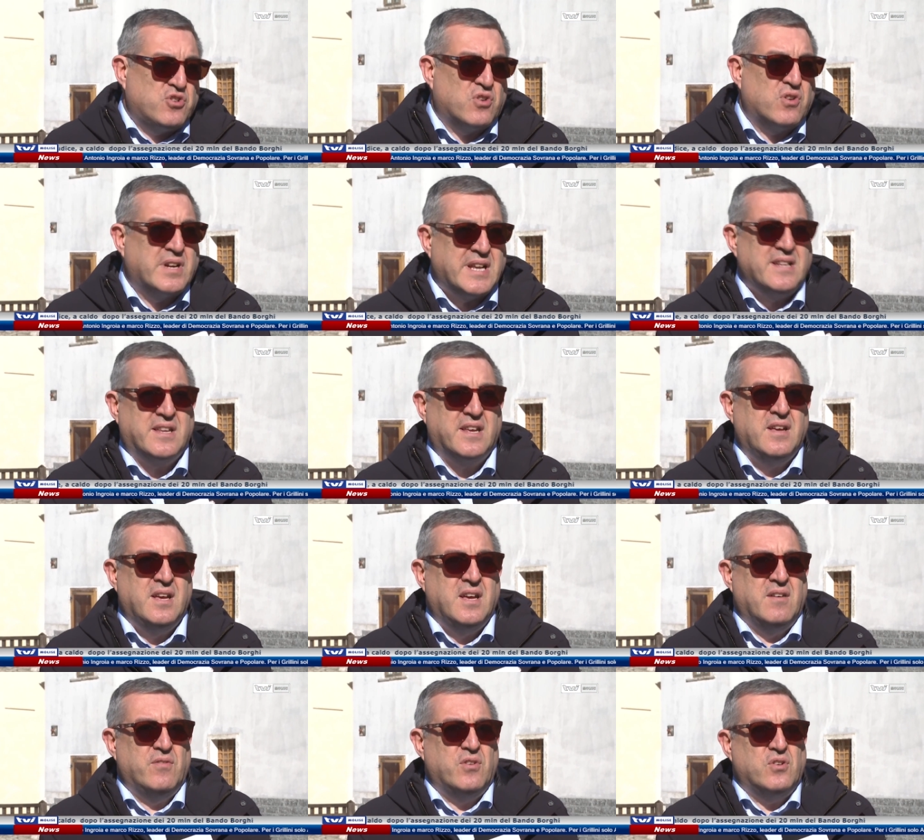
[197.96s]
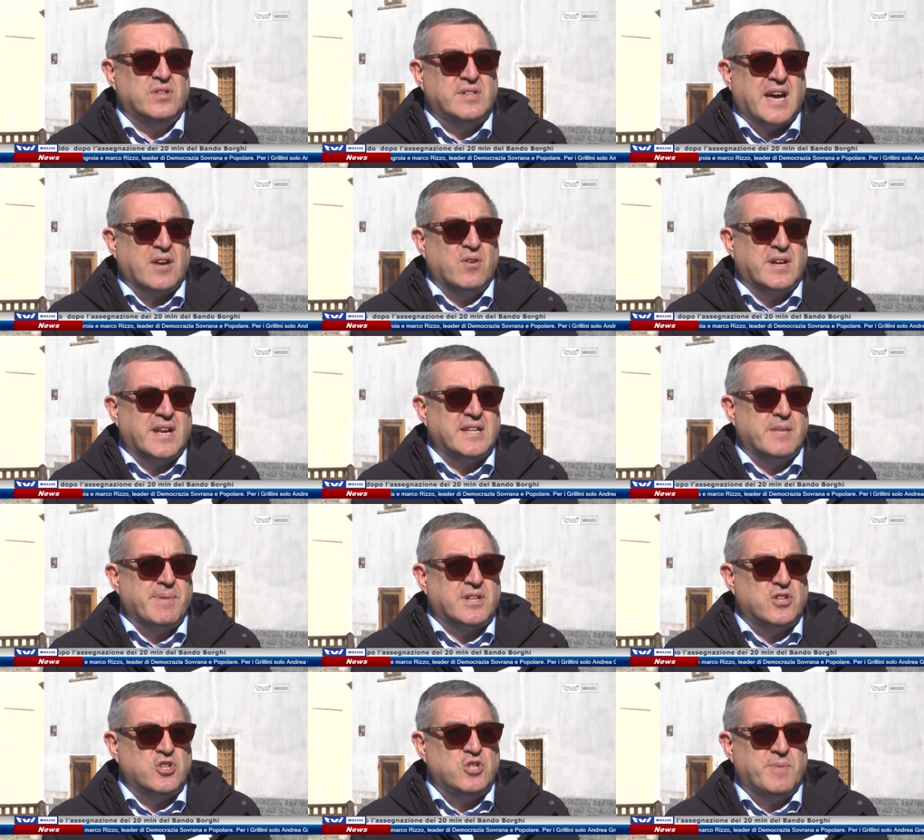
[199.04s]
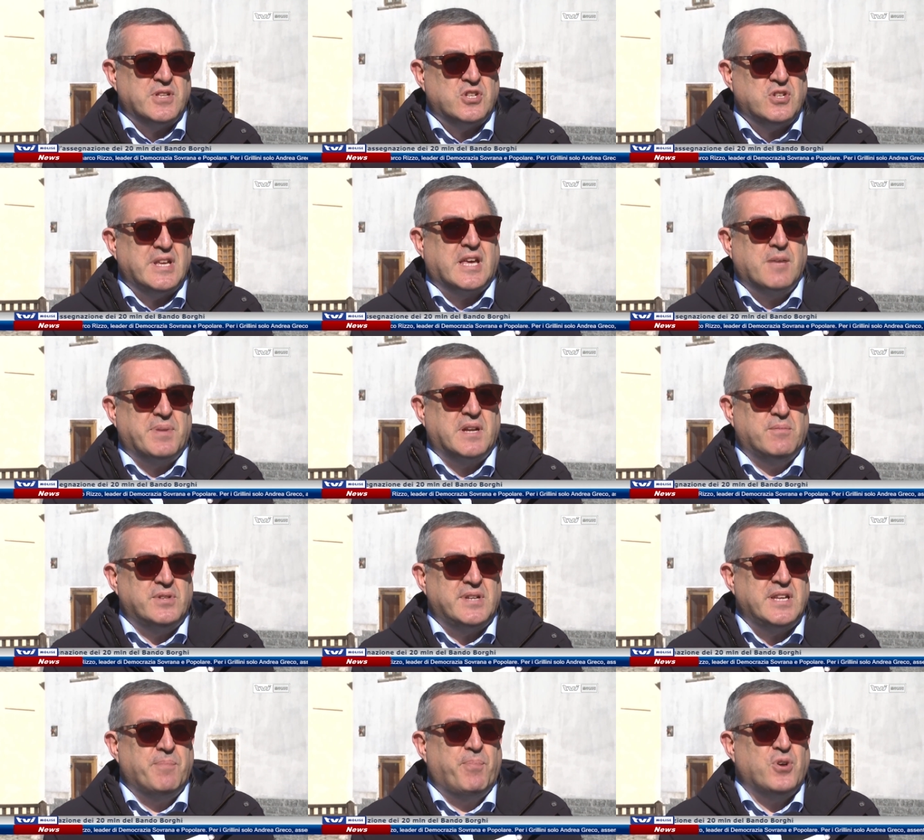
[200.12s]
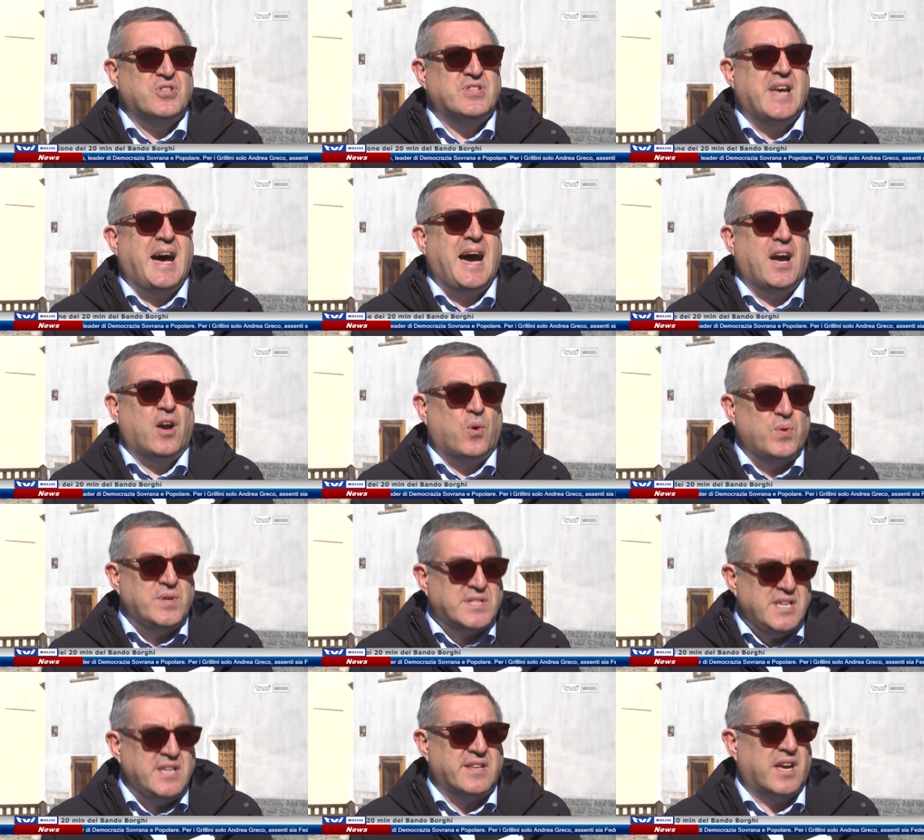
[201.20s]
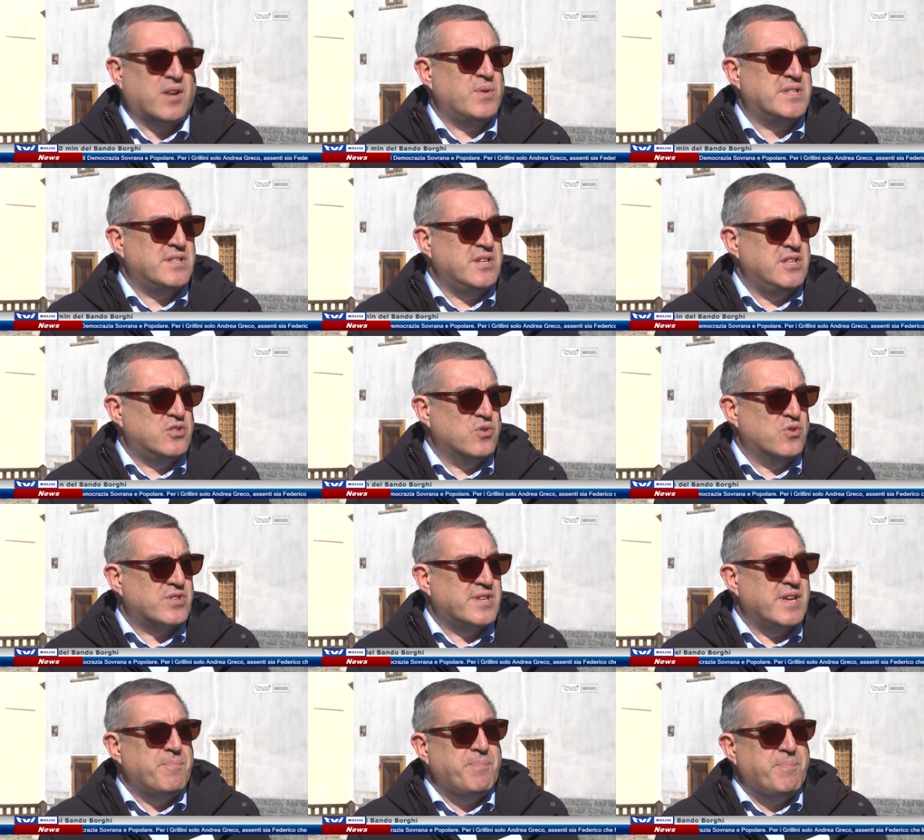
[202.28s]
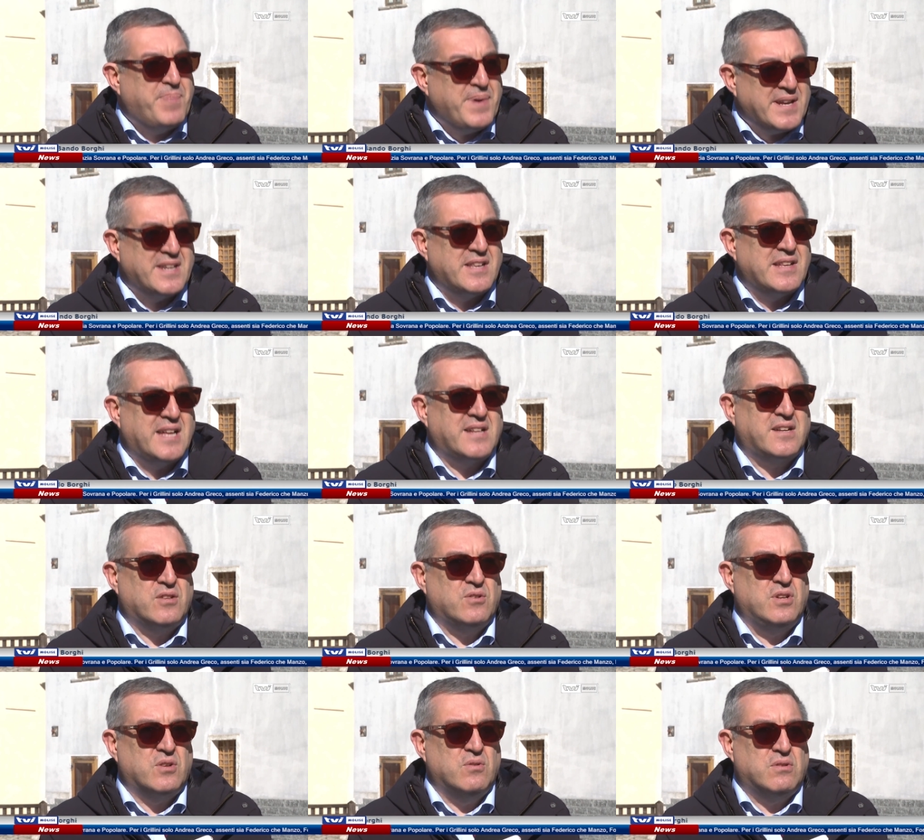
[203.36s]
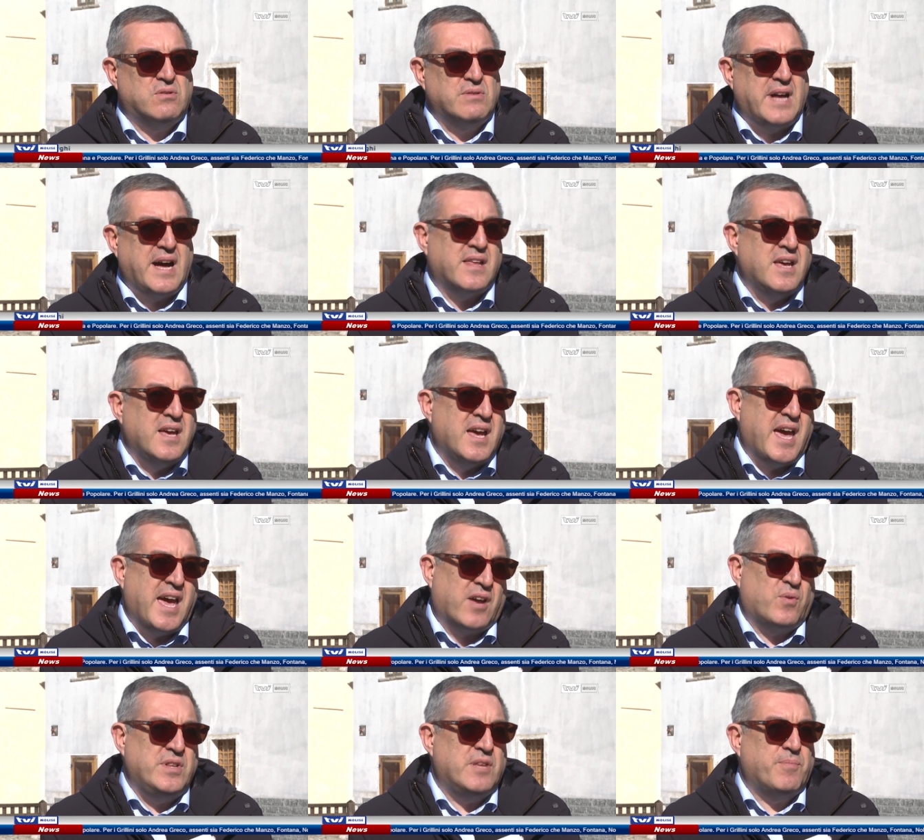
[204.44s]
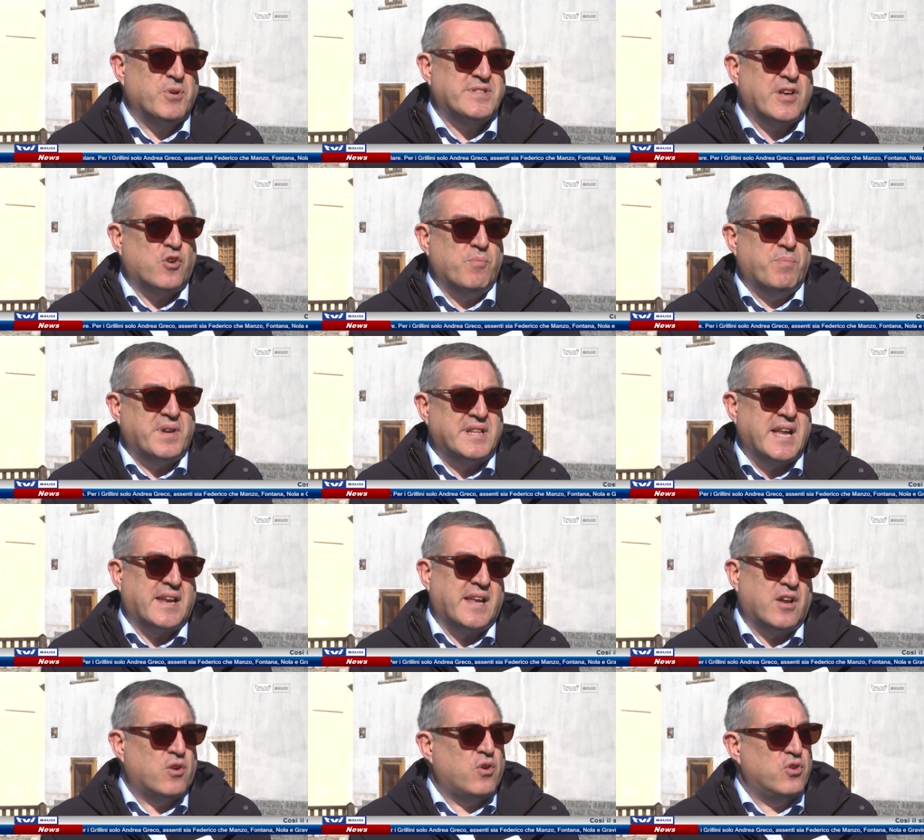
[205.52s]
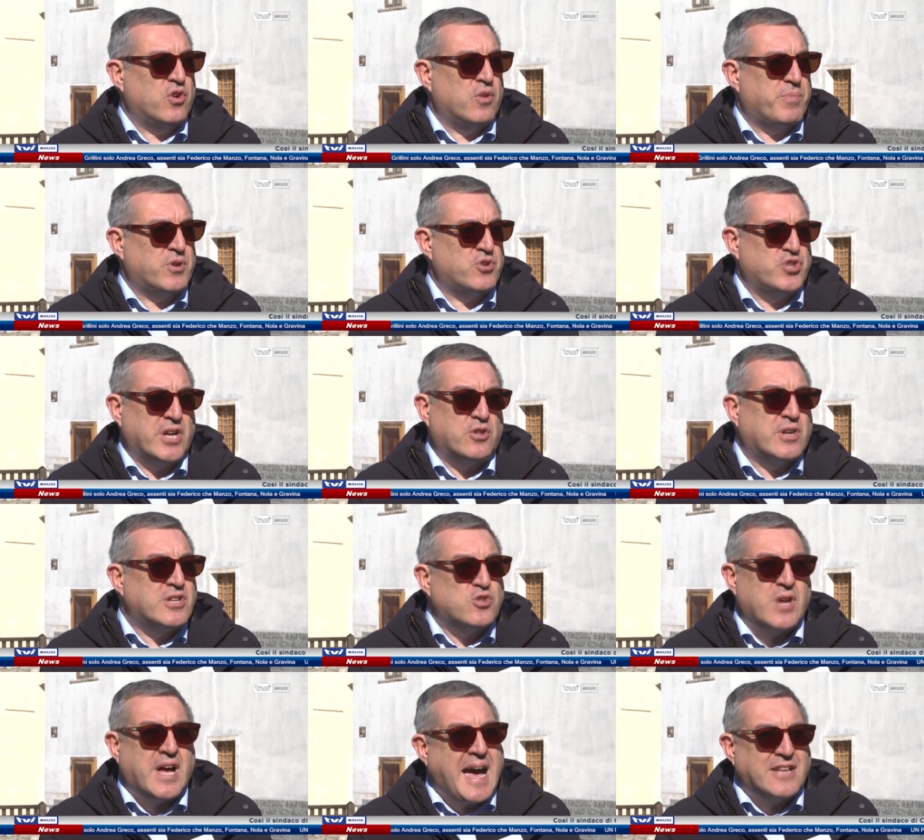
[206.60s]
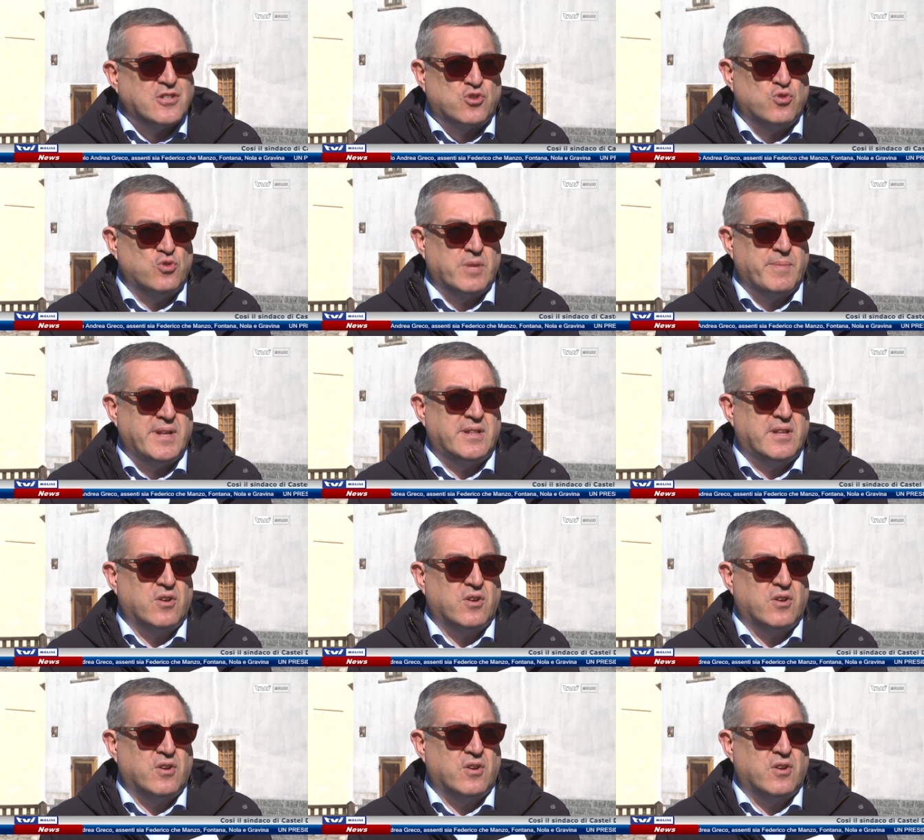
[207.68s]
con grande volontà, con grande partecipazione, che per la possa acquisire queste risorse per gli attrattori culturali e quindi possa completare anche il loro progetto, che sono assolutamente